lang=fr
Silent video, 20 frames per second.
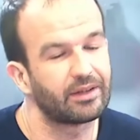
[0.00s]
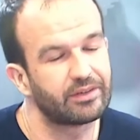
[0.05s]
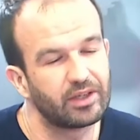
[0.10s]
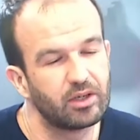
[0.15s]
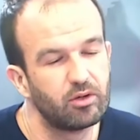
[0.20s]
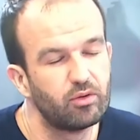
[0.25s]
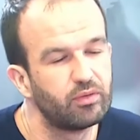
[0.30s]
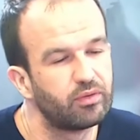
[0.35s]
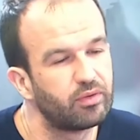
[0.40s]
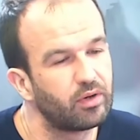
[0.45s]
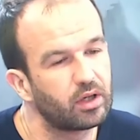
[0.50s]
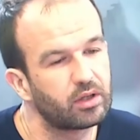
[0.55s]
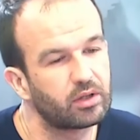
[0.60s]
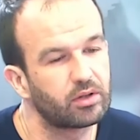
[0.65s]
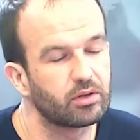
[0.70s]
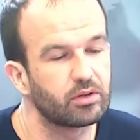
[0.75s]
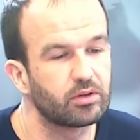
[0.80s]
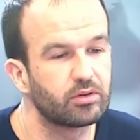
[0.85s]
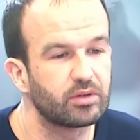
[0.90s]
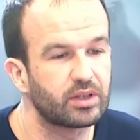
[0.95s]
assez
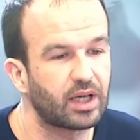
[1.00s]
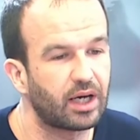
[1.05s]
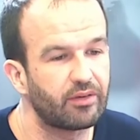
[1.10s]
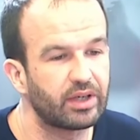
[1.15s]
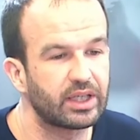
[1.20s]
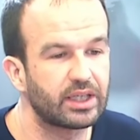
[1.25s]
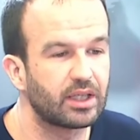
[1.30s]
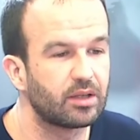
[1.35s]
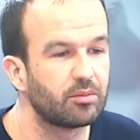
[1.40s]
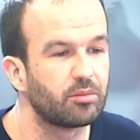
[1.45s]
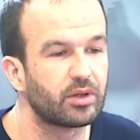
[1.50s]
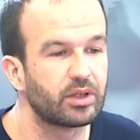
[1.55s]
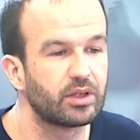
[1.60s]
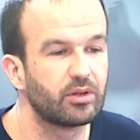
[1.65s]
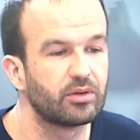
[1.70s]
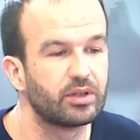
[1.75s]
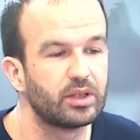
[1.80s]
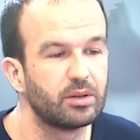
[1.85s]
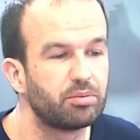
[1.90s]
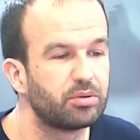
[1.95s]
loufoque euh, du travail qui est demandé
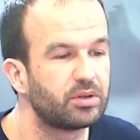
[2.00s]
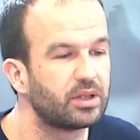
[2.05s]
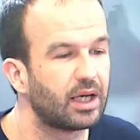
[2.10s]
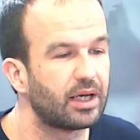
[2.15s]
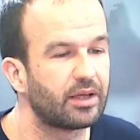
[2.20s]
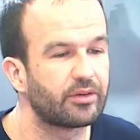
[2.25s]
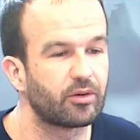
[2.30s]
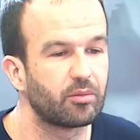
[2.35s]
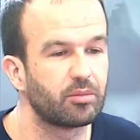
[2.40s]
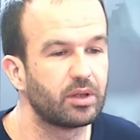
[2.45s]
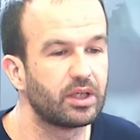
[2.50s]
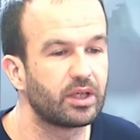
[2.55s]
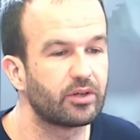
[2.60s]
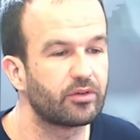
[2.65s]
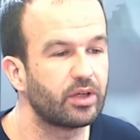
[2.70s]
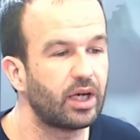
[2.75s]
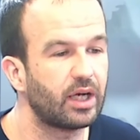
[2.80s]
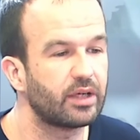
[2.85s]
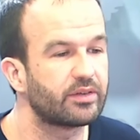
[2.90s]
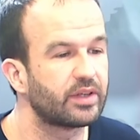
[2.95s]
aux députés à l'Assemblée
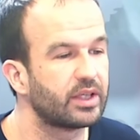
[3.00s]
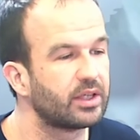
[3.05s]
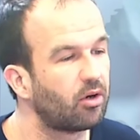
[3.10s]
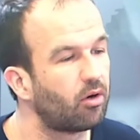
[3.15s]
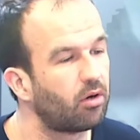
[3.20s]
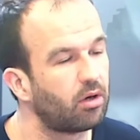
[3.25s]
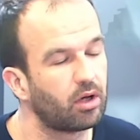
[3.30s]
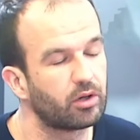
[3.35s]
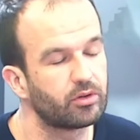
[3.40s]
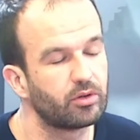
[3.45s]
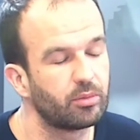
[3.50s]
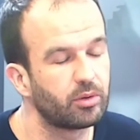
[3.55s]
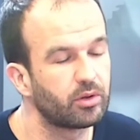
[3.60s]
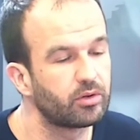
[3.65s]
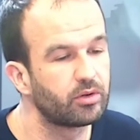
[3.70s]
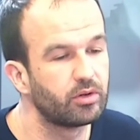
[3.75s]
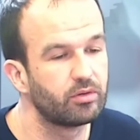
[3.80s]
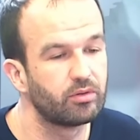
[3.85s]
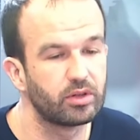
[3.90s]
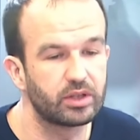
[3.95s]
nationale. C'est-à-dire, on leur
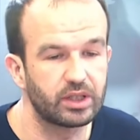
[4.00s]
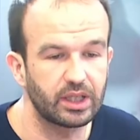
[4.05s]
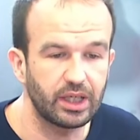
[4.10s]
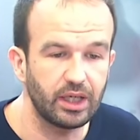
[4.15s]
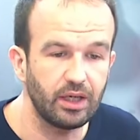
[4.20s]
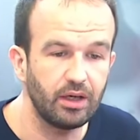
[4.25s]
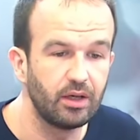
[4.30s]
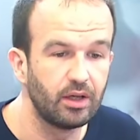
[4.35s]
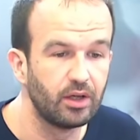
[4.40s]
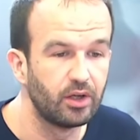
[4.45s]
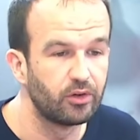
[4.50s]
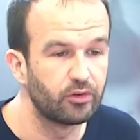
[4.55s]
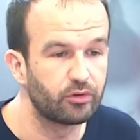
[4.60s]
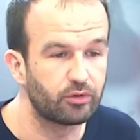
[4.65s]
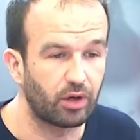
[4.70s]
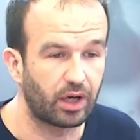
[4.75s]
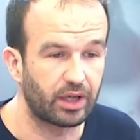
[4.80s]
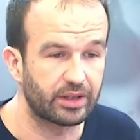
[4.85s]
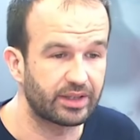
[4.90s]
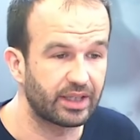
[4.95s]
demande de voter
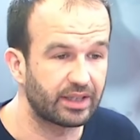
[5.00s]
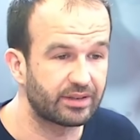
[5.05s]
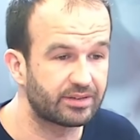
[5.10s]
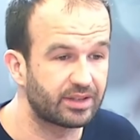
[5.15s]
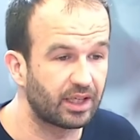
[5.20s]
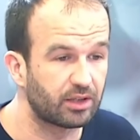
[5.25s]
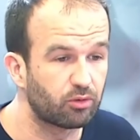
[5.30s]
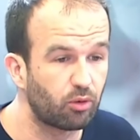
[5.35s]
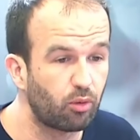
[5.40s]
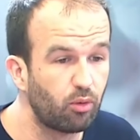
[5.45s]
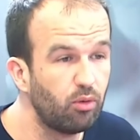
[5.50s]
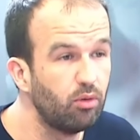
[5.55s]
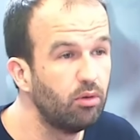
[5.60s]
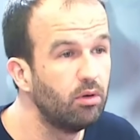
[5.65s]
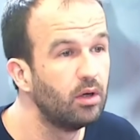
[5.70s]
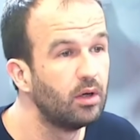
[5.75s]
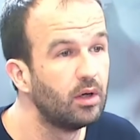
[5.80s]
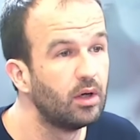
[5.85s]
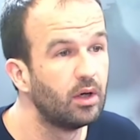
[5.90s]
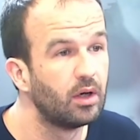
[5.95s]
sur un texte à
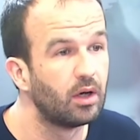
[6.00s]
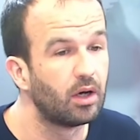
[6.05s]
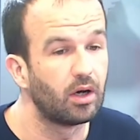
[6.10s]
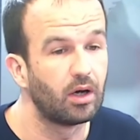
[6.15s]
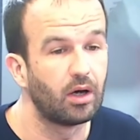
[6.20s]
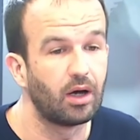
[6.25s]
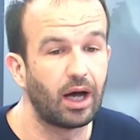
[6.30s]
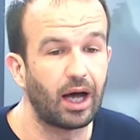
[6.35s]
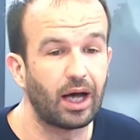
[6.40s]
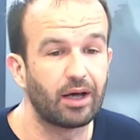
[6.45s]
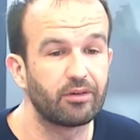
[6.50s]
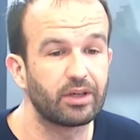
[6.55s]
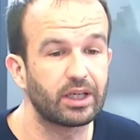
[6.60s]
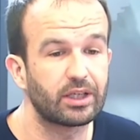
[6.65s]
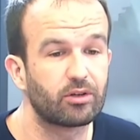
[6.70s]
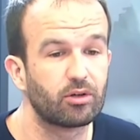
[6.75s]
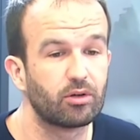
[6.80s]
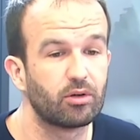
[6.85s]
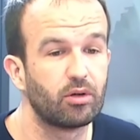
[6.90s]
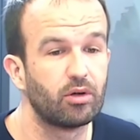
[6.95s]
trous
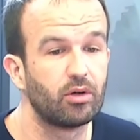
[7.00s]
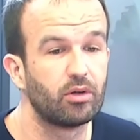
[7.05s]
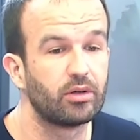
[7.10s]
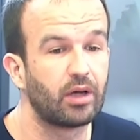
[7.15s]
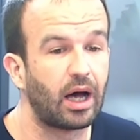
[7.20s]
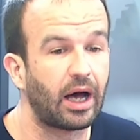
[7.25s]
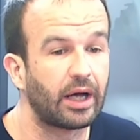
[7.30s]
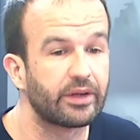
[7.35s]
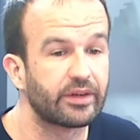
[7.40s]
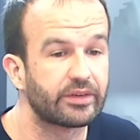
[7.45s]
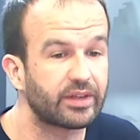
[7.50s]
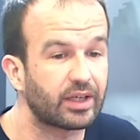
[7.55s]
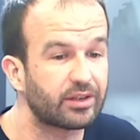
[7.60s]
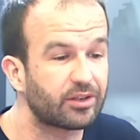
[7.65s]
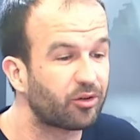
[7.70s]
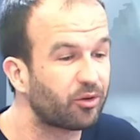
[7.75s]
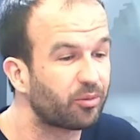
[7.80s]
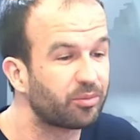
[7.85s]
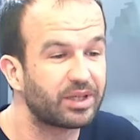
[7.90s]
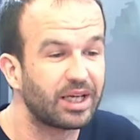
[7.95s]
avec un
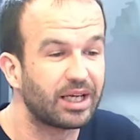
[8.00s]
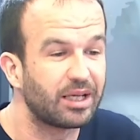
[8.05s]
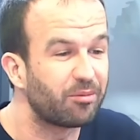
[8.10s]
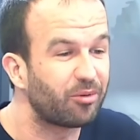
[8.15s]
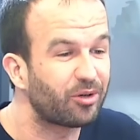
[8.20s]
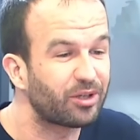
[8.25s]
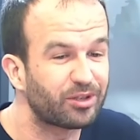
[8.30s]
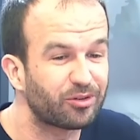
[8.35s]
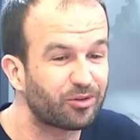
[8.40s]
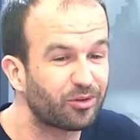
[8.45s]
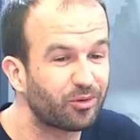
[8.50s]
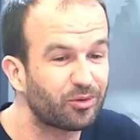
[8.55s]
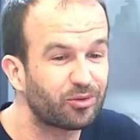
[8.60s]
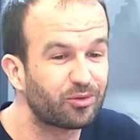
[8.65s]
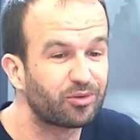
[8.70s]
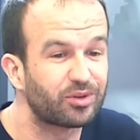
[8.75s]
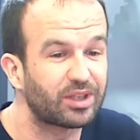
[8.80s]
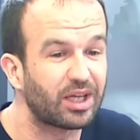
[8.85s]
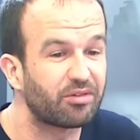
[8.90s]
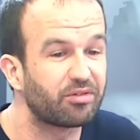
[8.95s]
certain nombre d'éléments qui sont
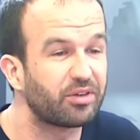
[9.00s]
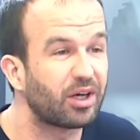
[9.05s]
tout à